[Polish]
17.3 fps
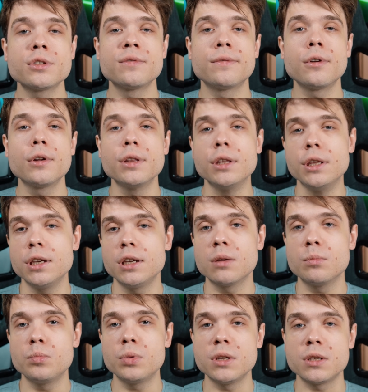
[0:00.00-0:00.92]

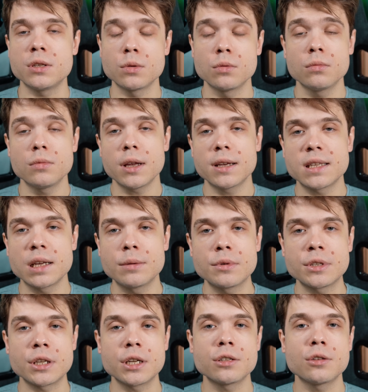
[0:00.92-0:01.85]
zwolennikiem PiSu. Tak
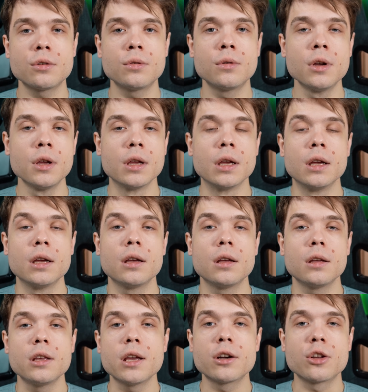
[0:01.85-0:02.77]
samo zresztą
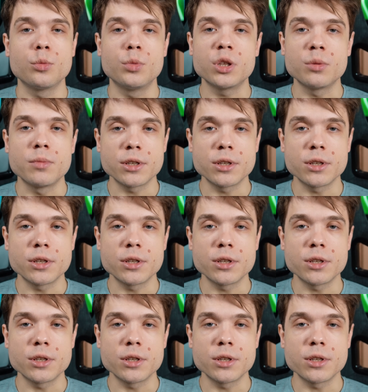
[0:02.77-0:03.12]
jak Robert